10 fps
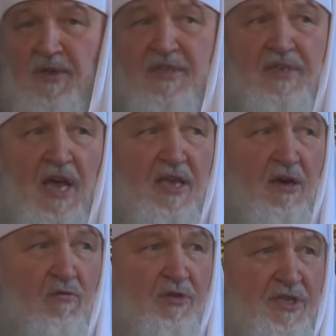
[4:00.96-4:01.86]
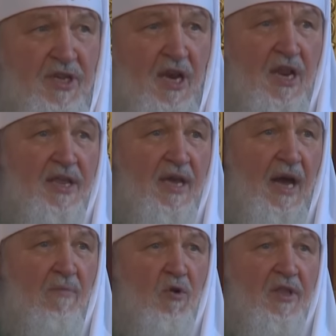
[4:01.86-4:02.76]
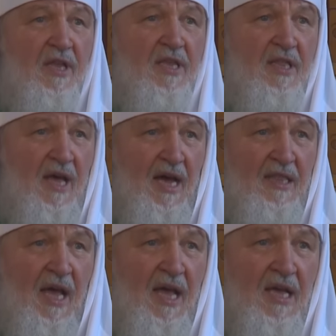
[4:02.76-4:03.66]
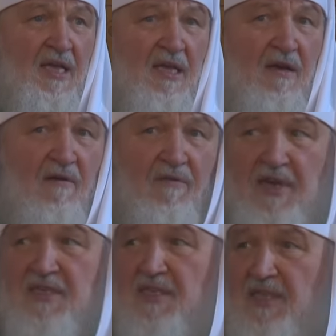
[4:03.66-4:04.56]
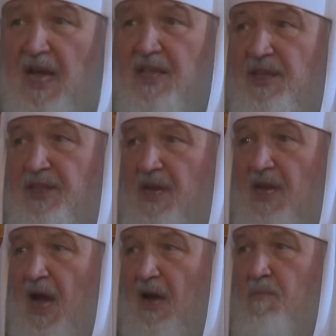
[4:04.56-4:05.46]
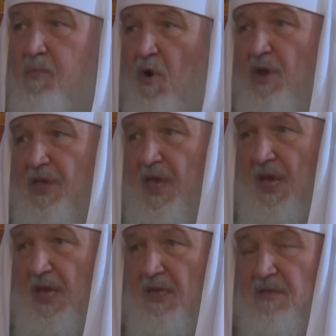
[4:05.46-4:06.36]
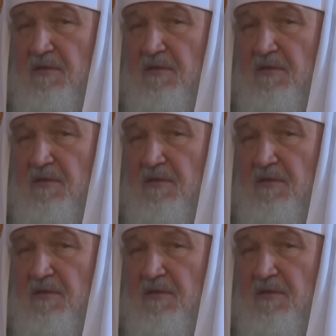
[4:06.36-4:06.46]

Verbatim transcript: без всяких усилий, никому это не надо, вы станете как боги